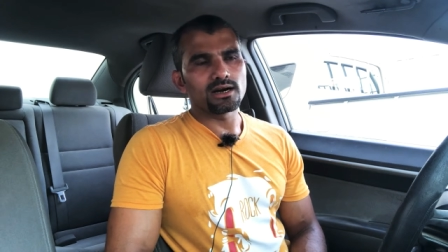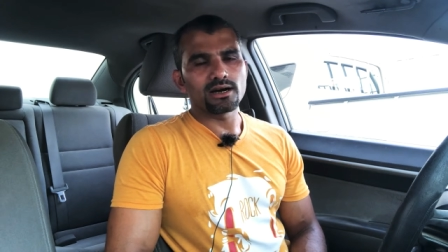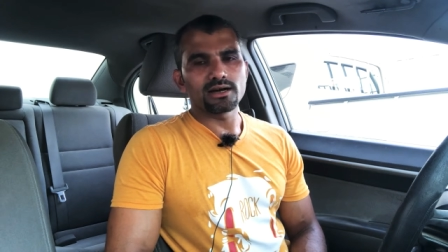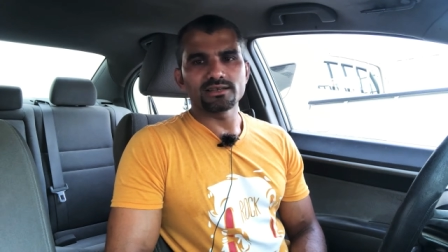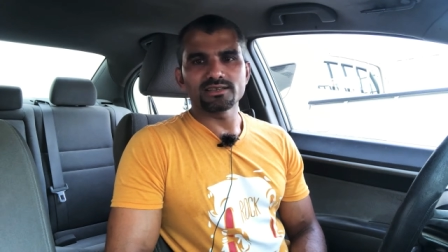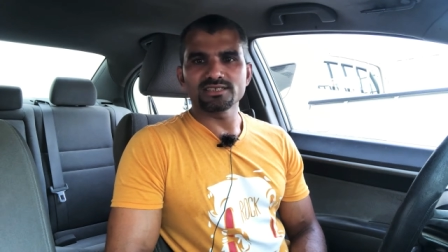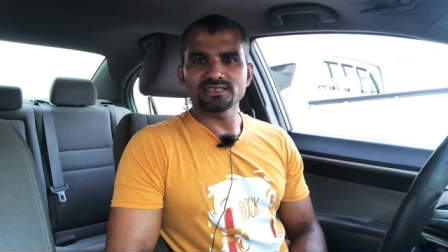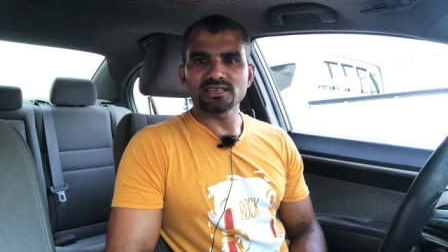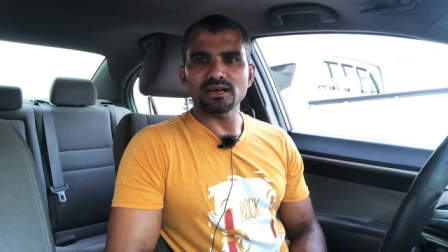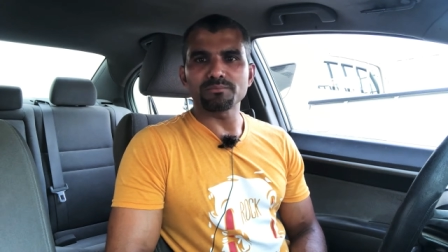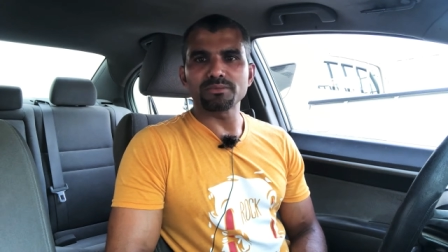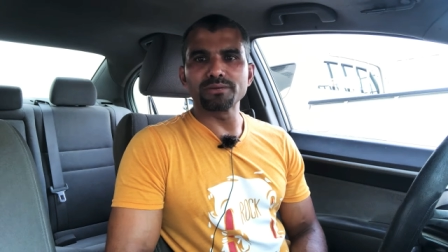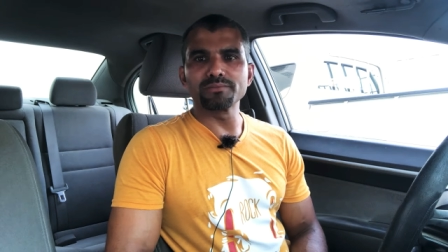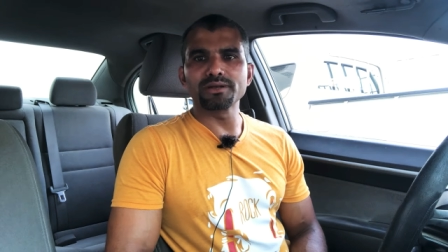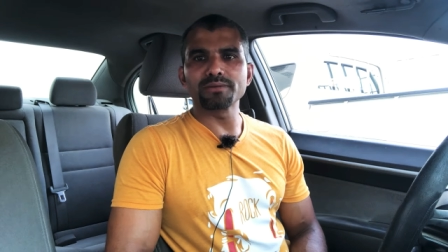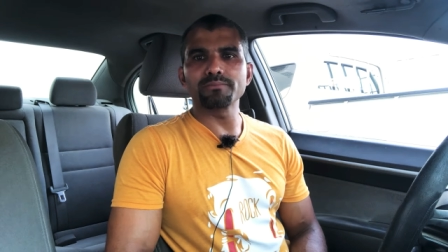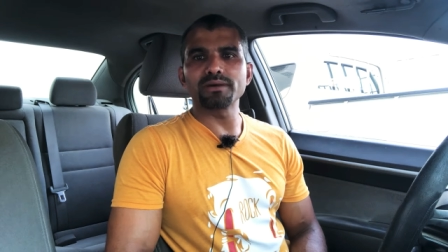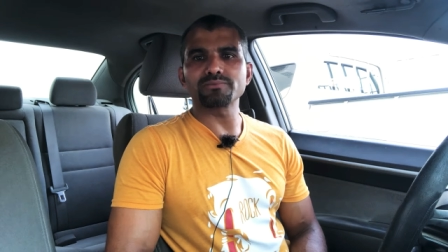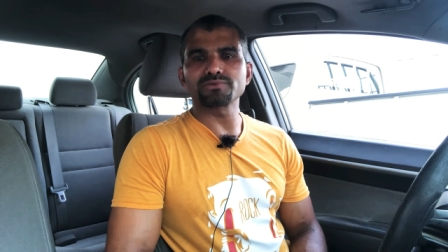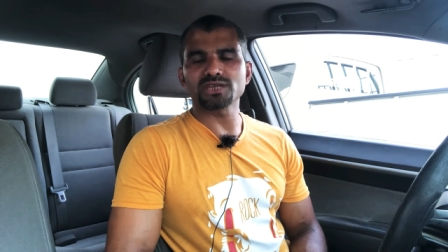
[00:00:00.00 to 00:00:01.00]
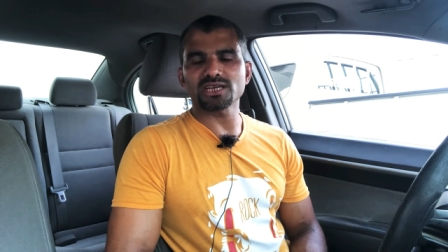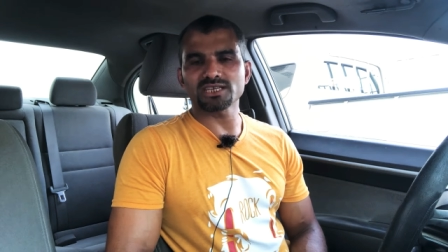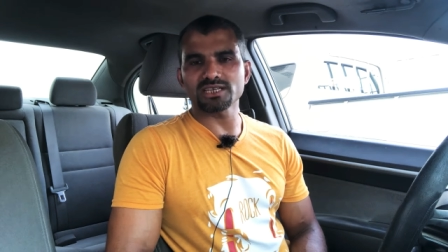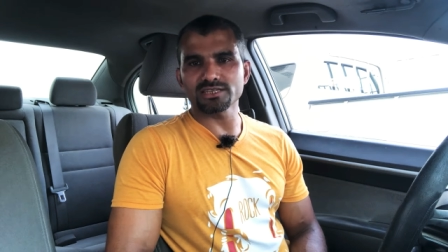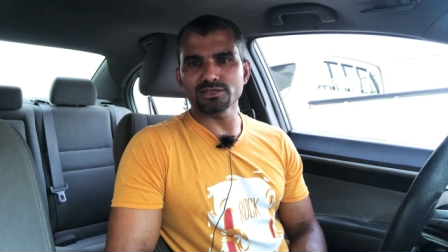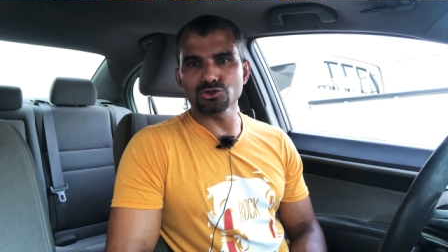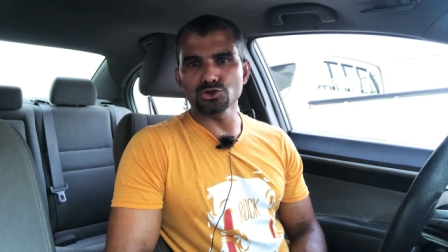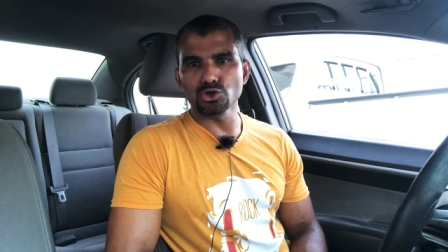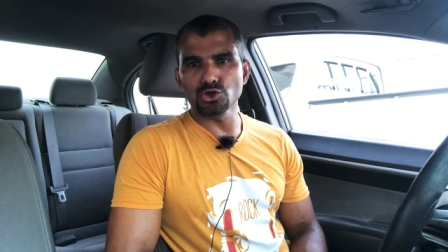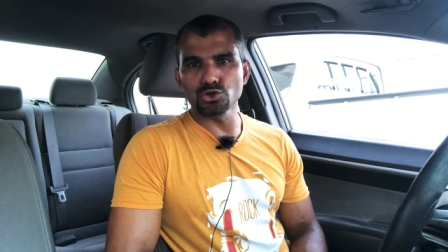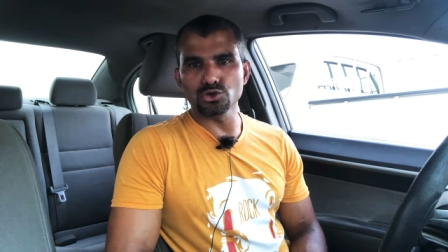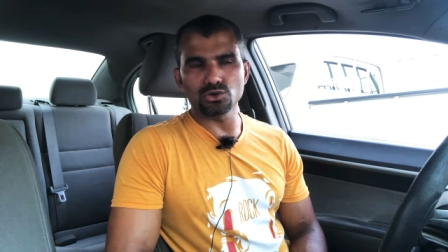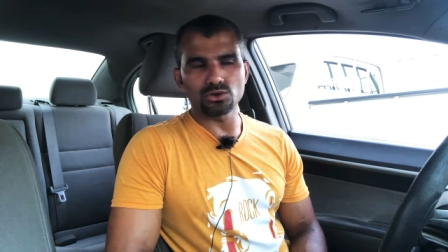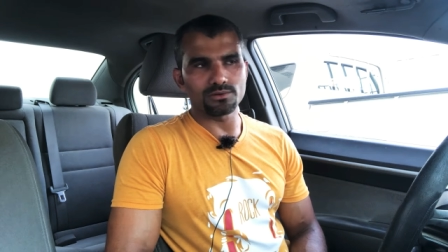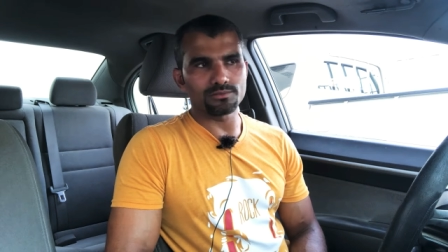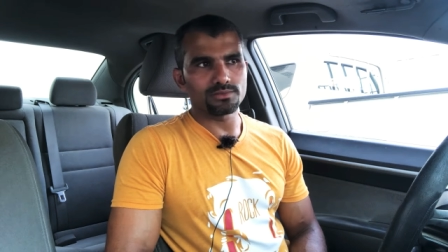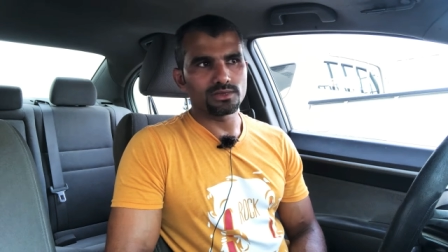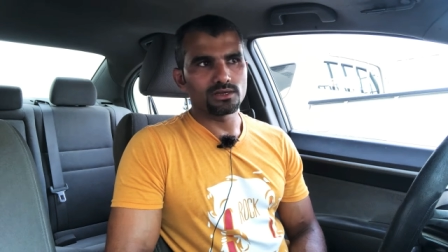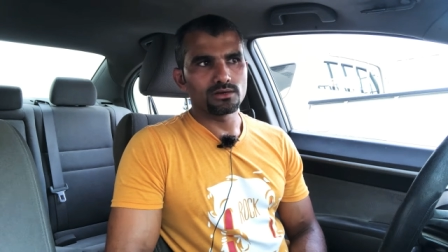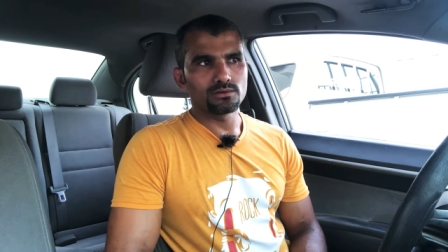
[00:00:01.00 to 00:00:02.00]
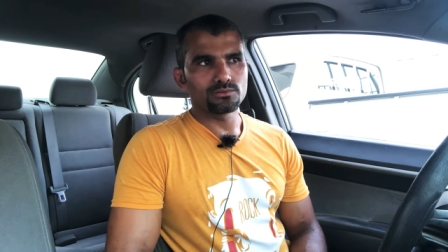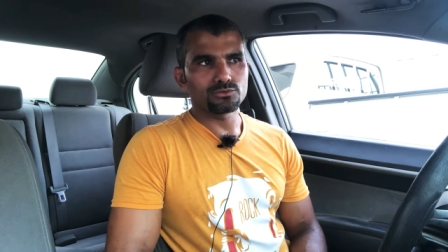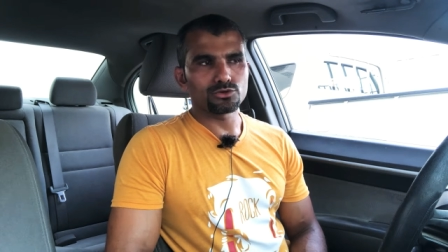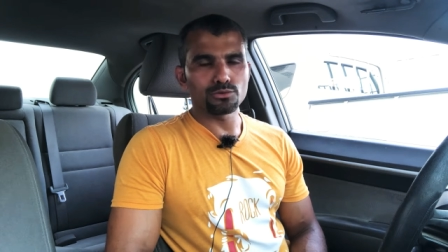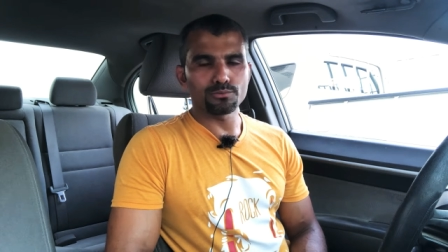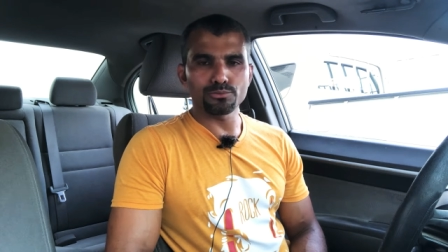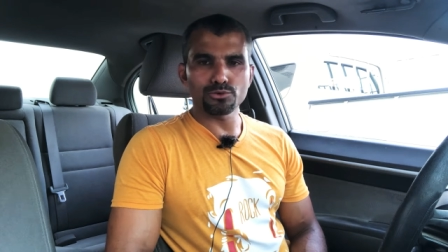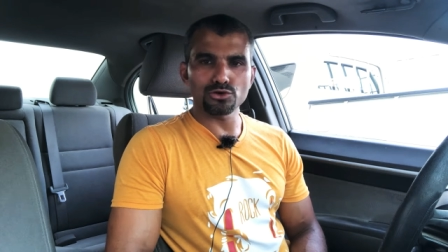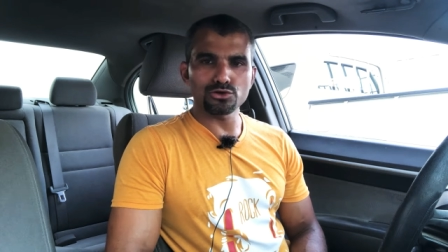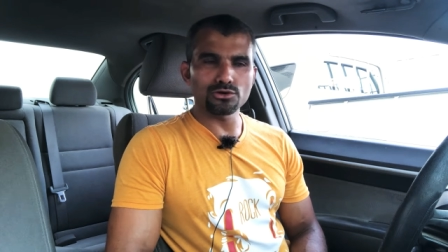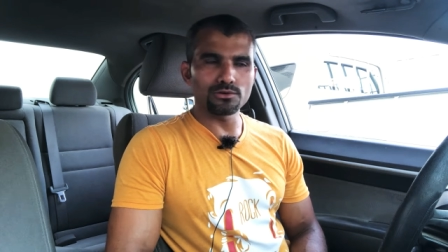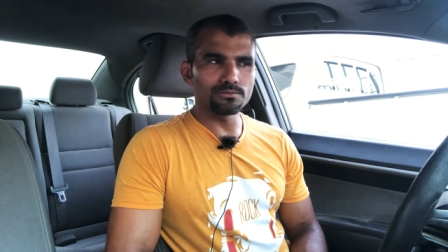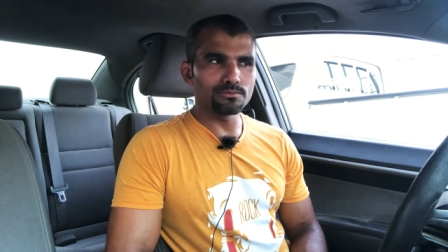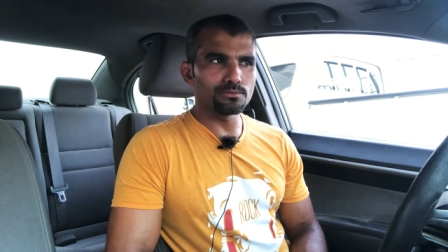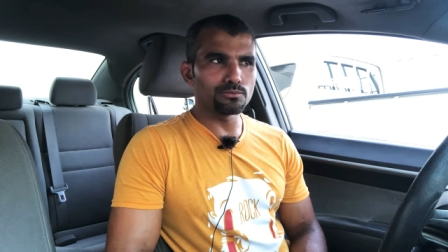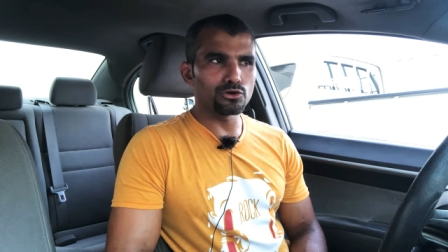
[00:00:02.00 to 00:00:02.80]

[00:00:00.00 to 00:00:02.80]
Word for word: এই সাপ্লিমেন্ট ব্যবসার সাথে জড়িত তো প্রথম